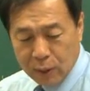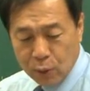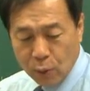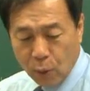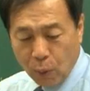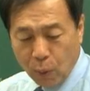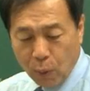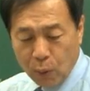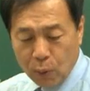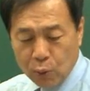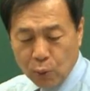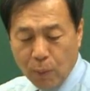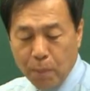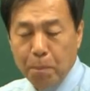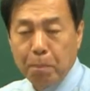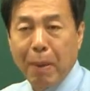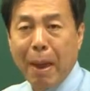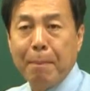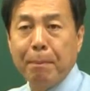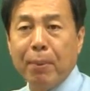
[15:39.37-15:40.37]
요거를 좀
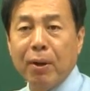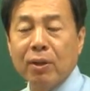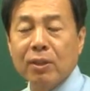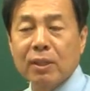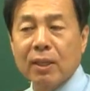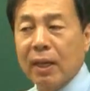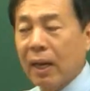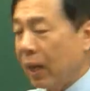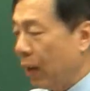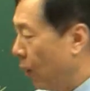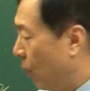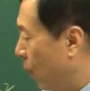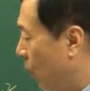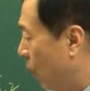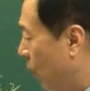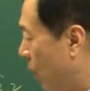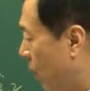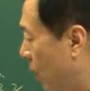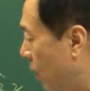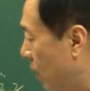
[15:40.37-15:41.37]

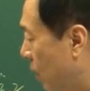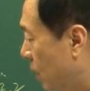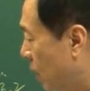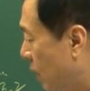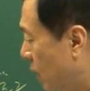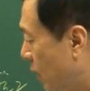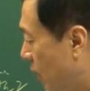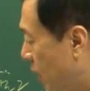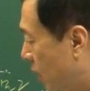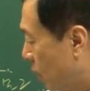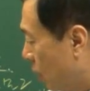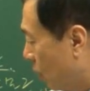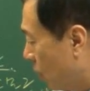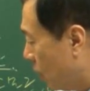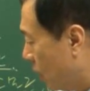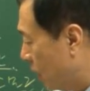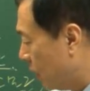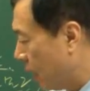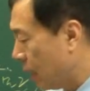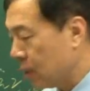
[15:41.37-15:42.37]
빼버렸잖아요. 지질적,
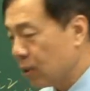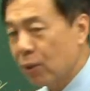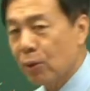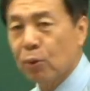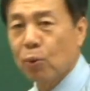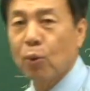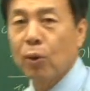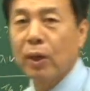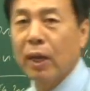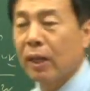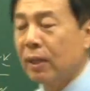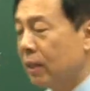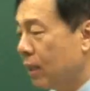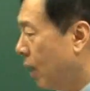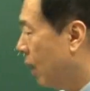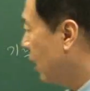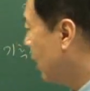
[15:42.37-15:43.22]
기상적 이렇게 했다.